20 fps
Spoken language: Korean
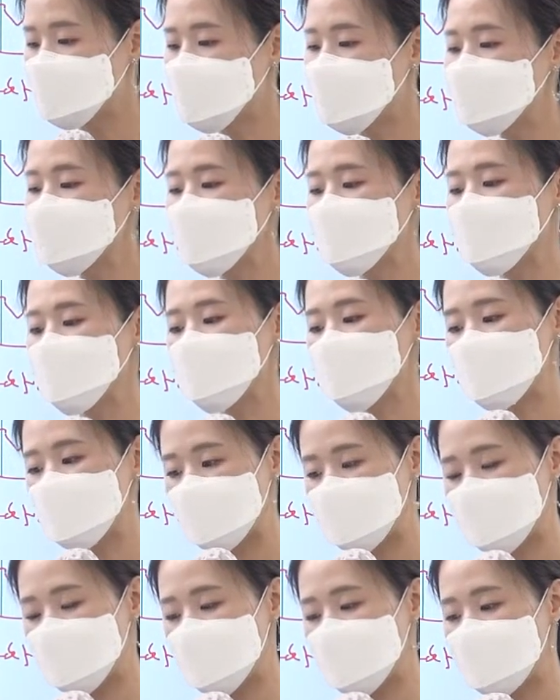multiple
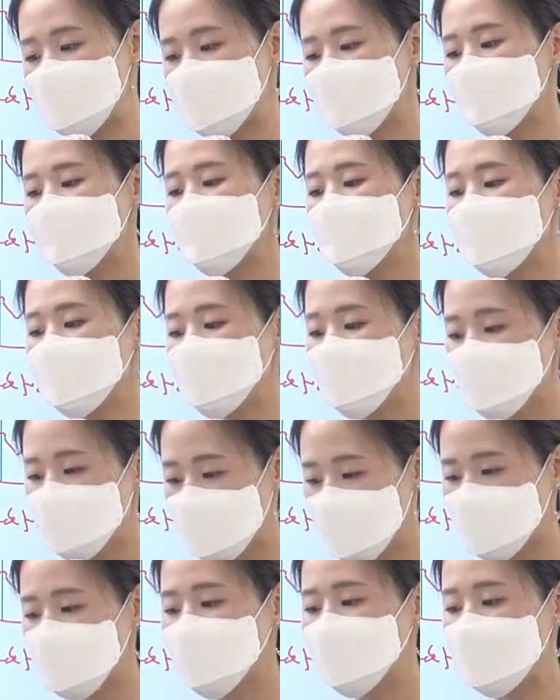senses.
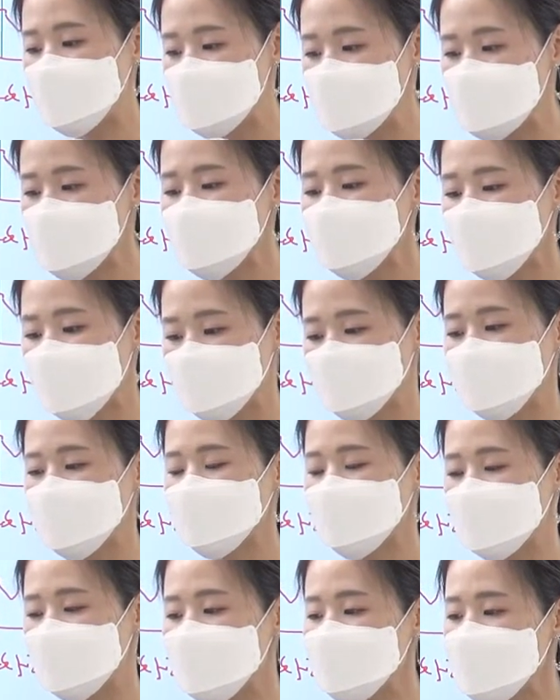여러 가지
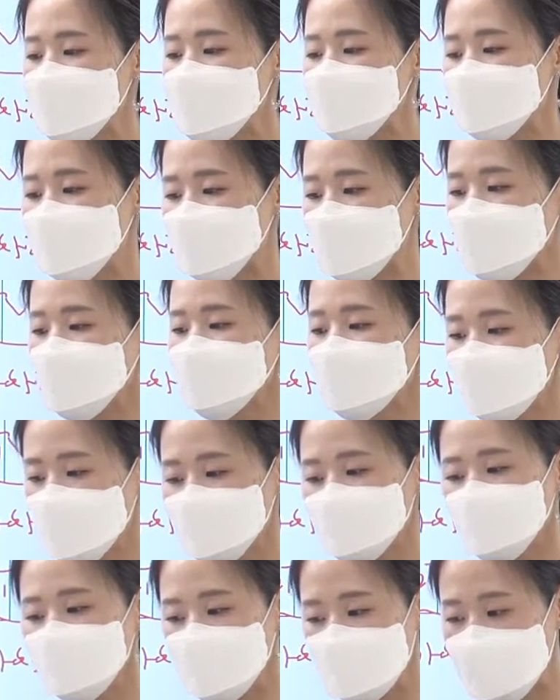감각들을 사용하기
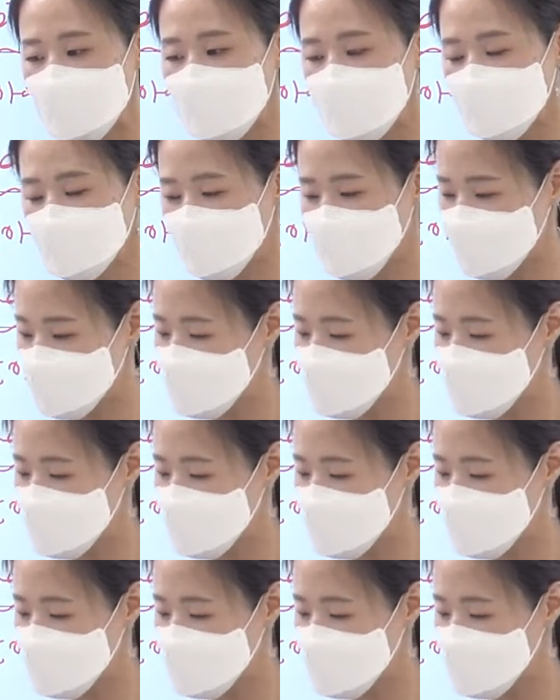때문이다. 뭐